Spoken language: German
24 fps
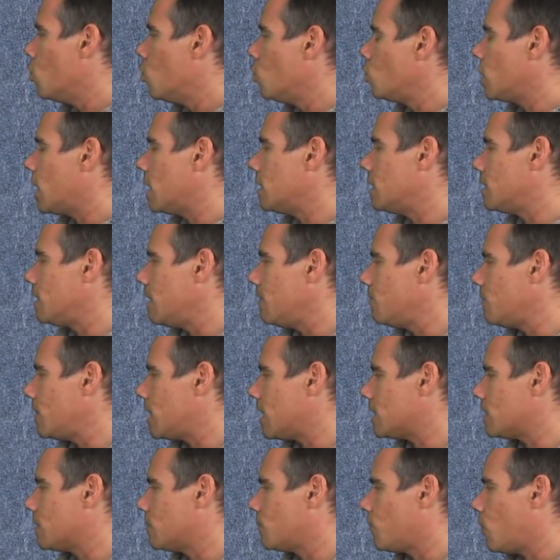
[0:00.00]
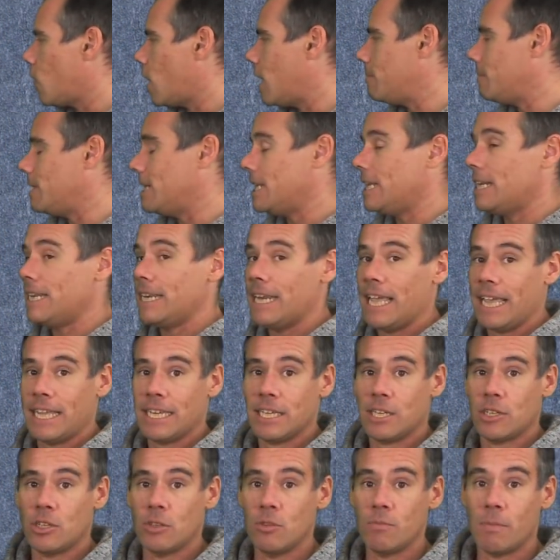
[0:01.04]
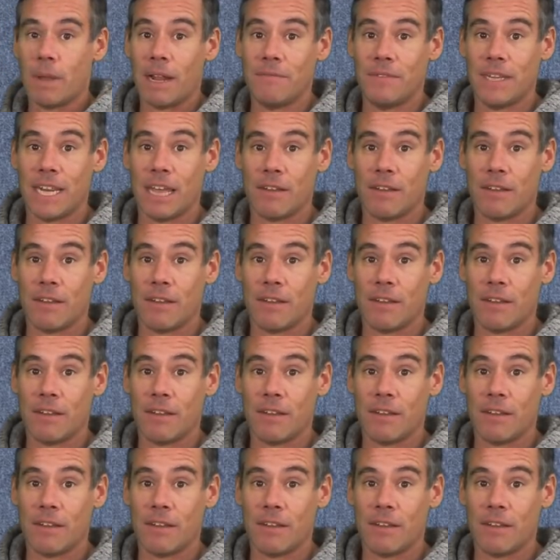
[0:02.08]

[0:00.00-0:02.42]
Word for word: Und dann sehen wir, dass es vor allem in den Nächten mal